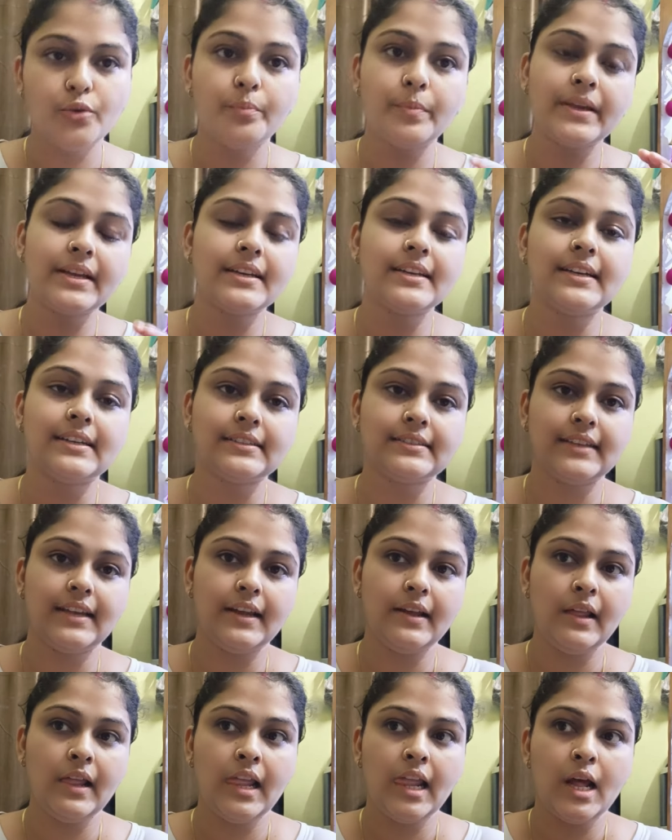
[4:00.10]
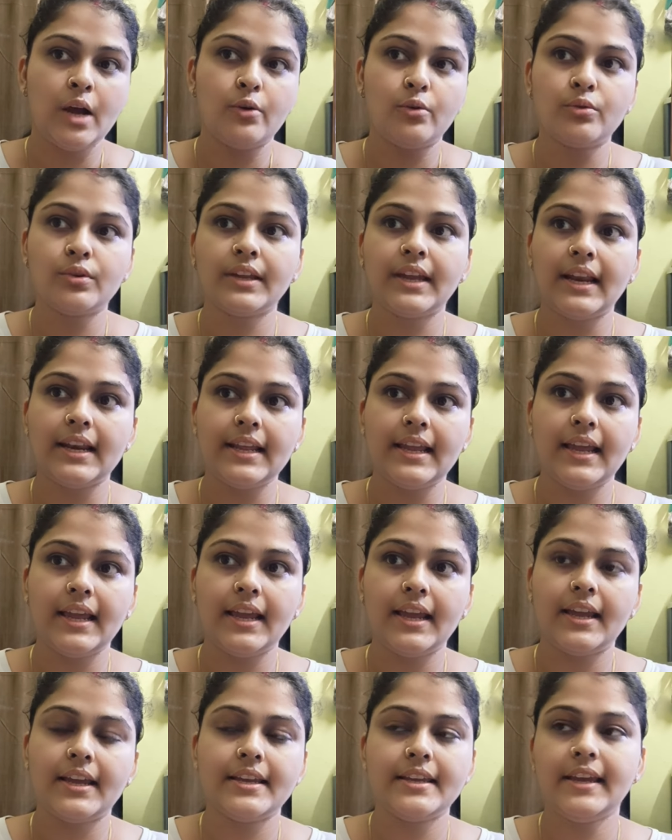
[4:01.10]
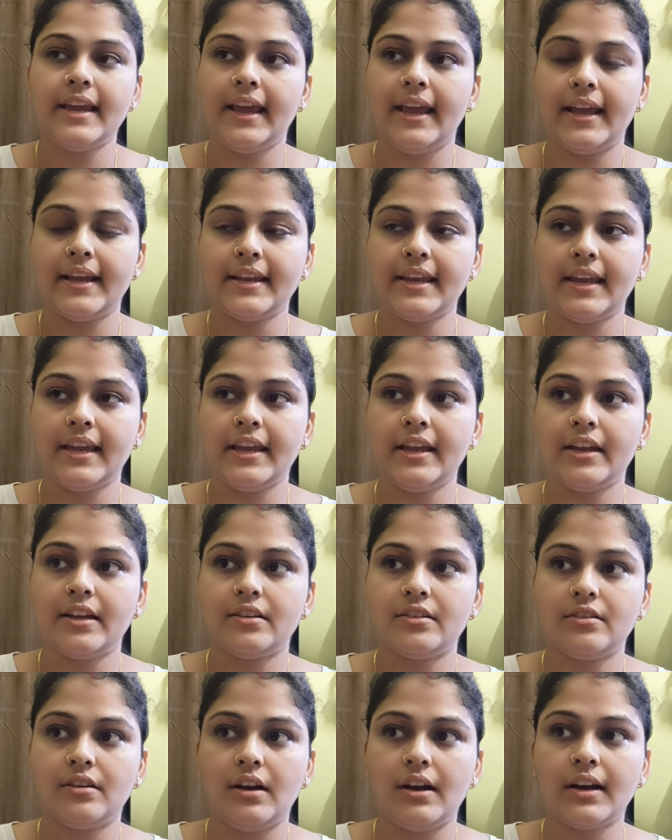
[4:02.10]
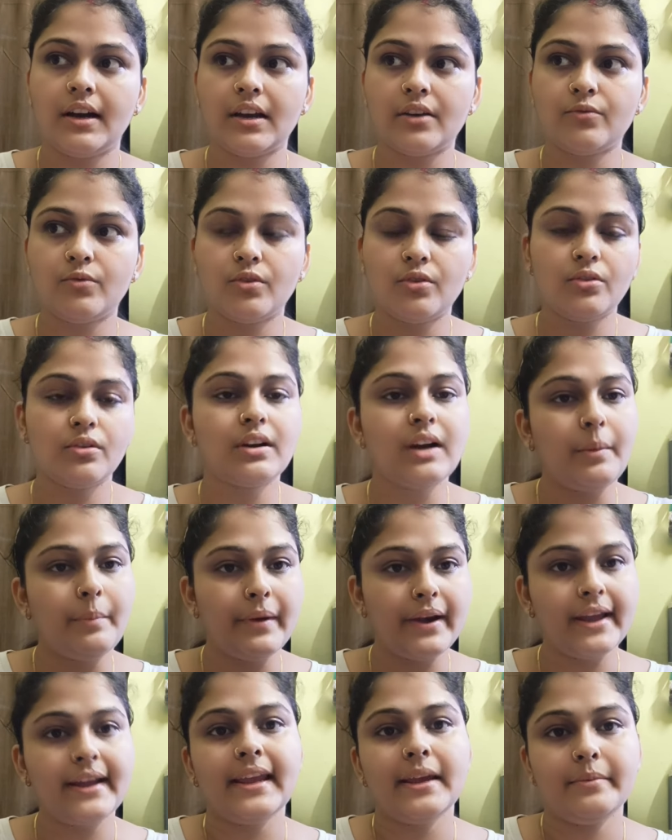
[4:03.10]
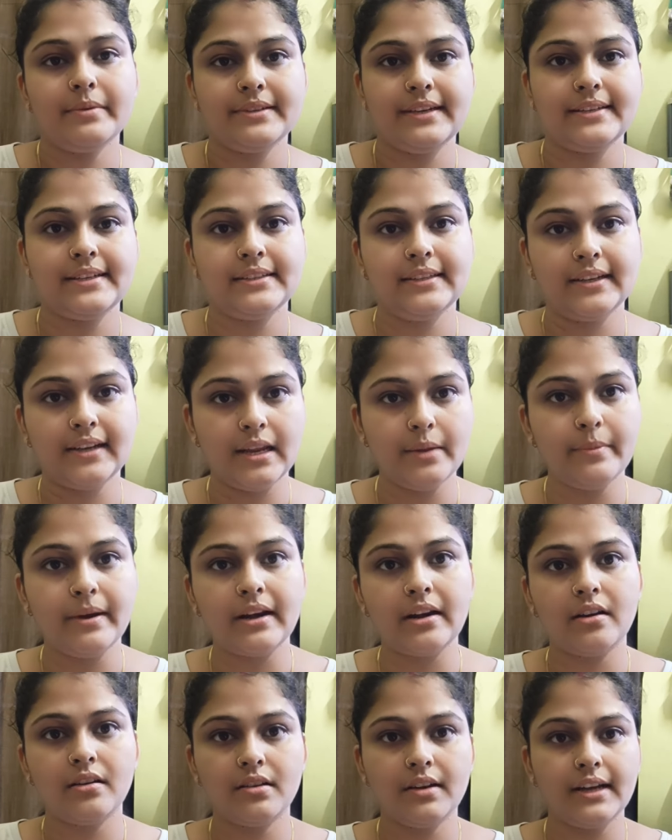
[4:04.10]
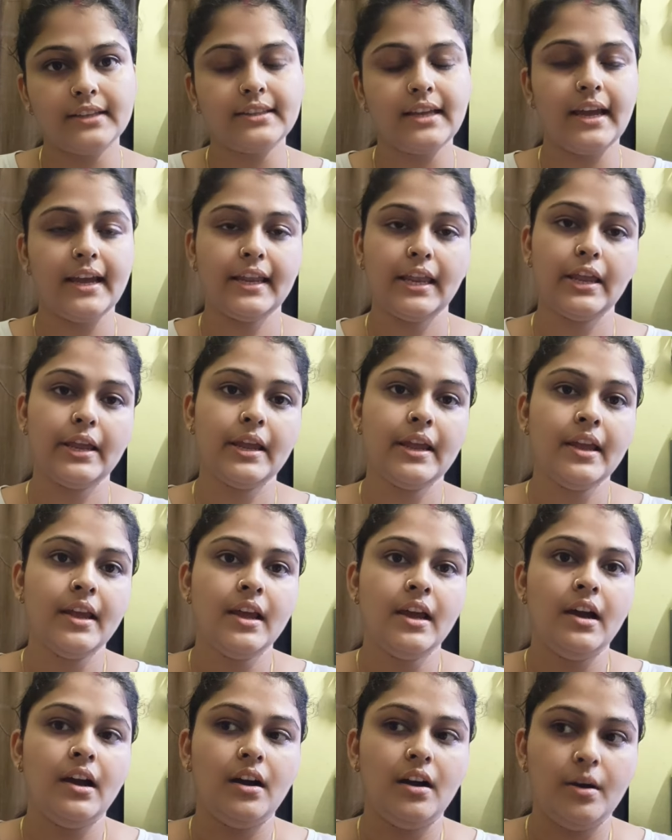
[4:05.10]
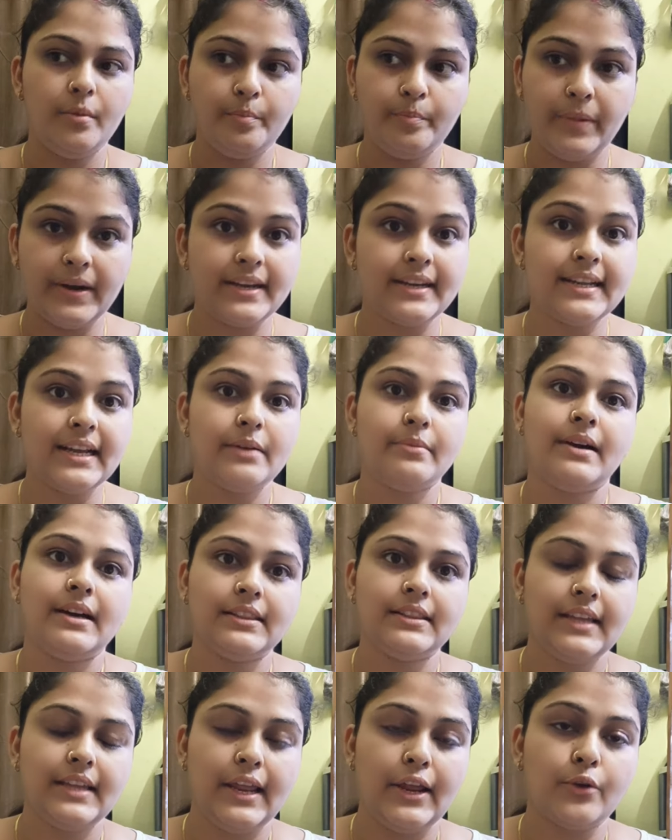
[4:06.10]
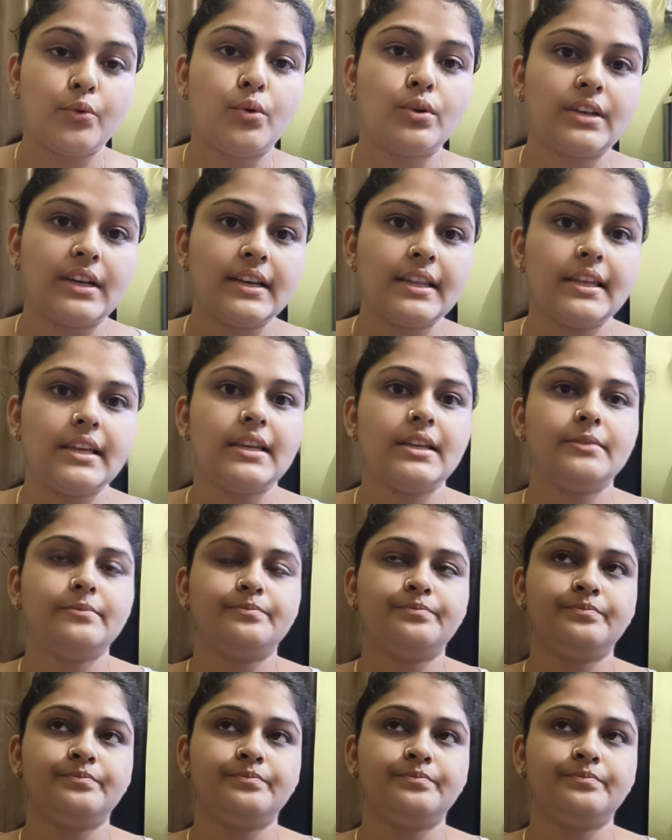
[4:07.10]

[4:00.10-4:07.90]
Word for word: जो बिगनर्स हैं उनके लिए ये है कि अगर वो लोग कपड़े के बजाय जैसे कई बार रहता है कि पट्टियाँ बांधते हैं कॉटन की